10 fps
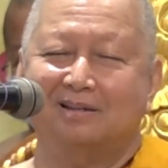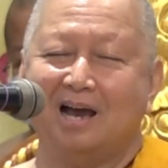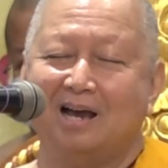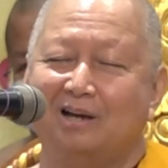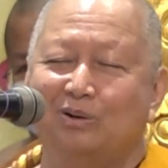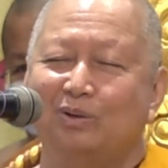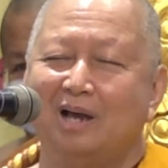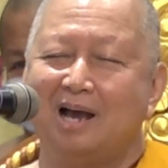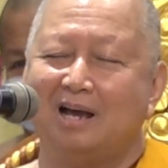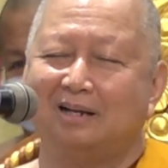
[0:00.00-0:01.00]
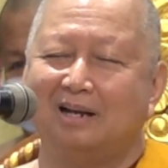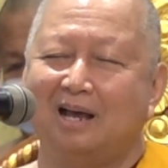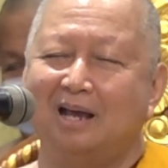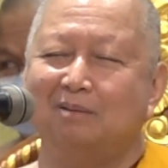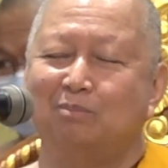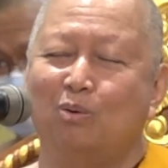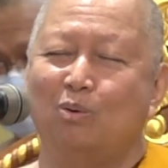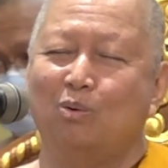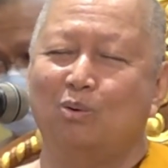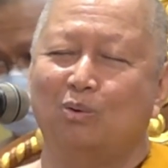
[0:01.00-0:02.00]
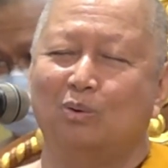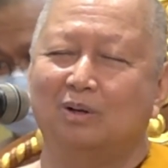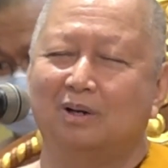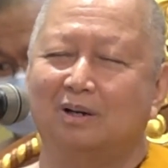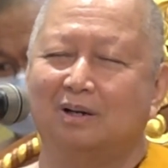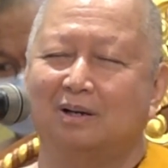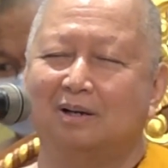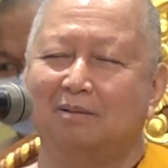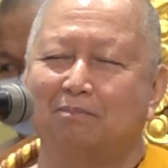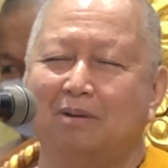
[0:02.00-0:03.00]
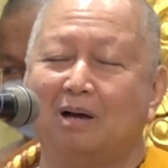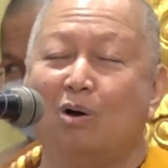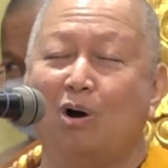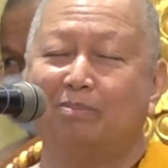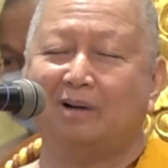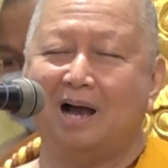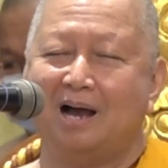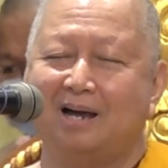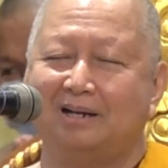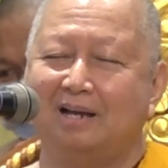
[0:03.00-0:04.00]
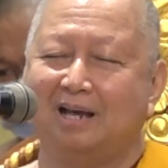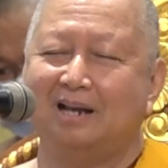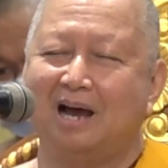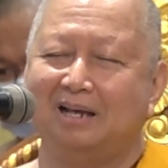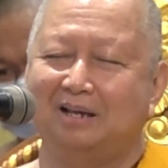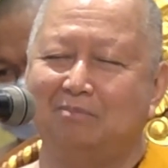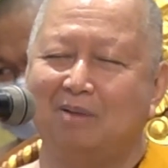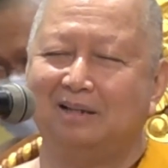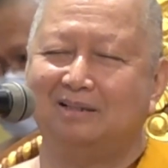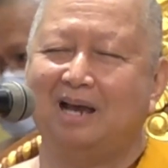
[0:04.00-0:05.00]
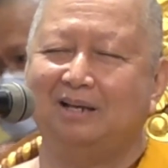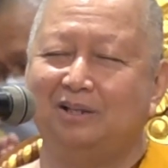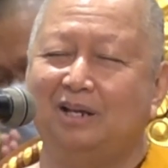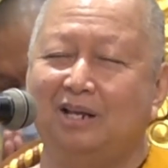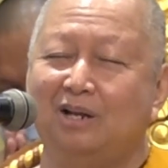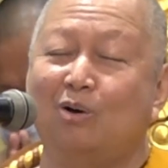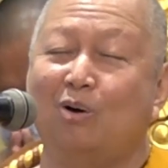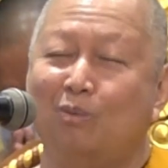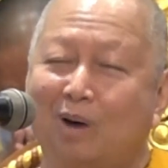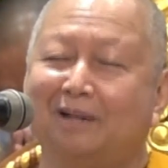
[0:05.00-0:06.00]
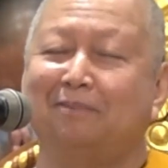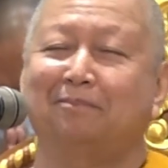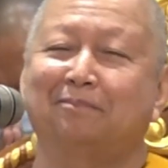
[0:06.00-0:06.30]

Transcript: จะอนุญาตให้ผู้ประกอบการใดๆมาใช้ที่ดินของวัด